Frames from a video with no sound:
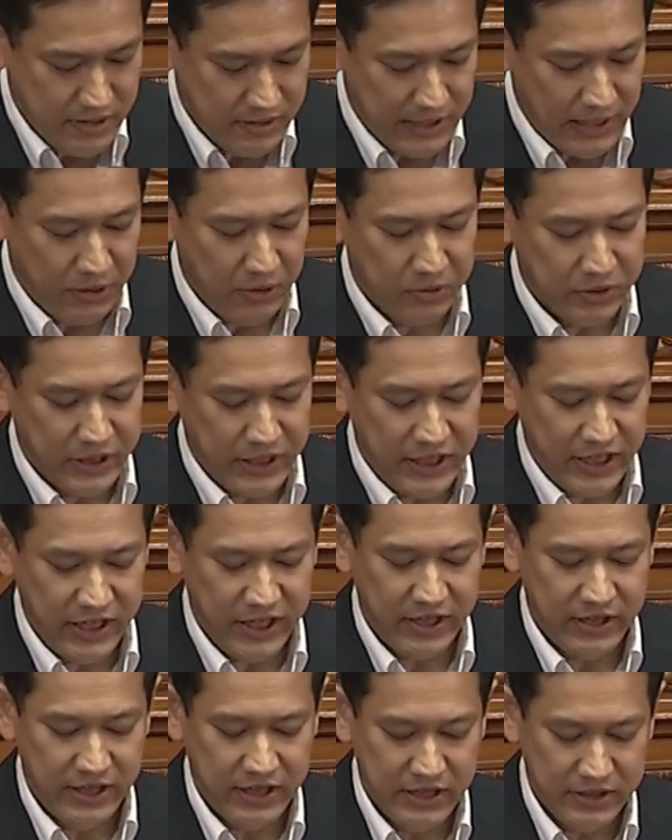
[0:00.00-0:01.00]
他方
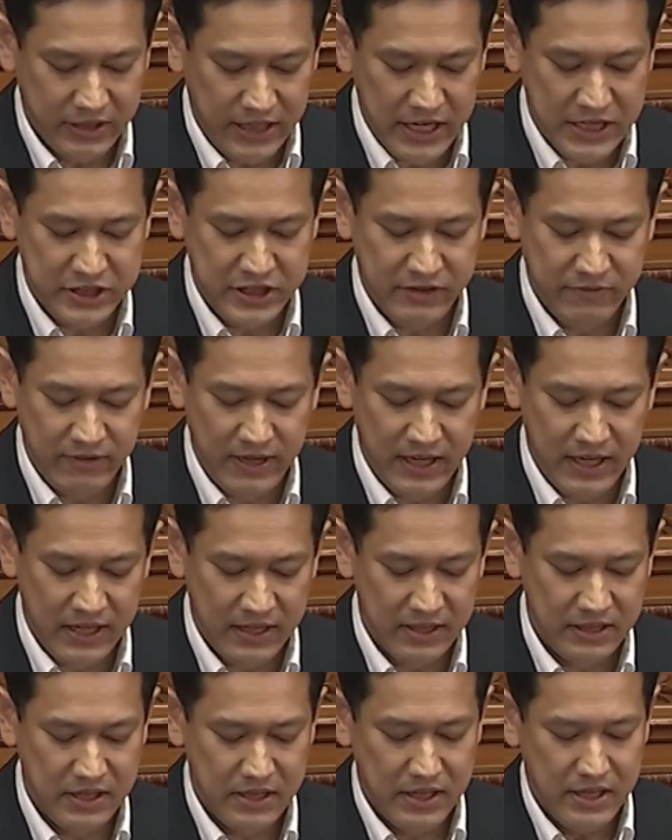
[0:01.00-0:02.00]
で、大臣
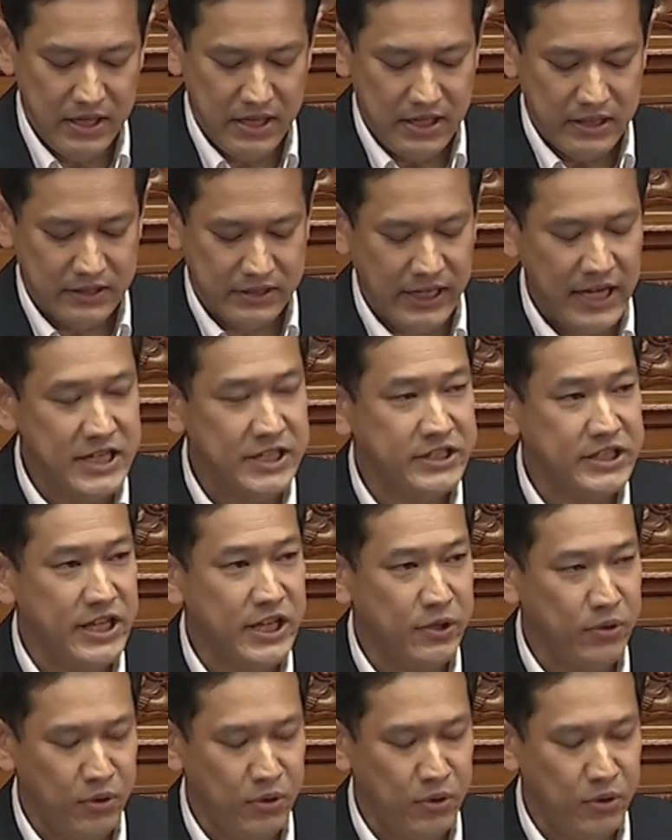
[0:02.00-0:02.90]
は財政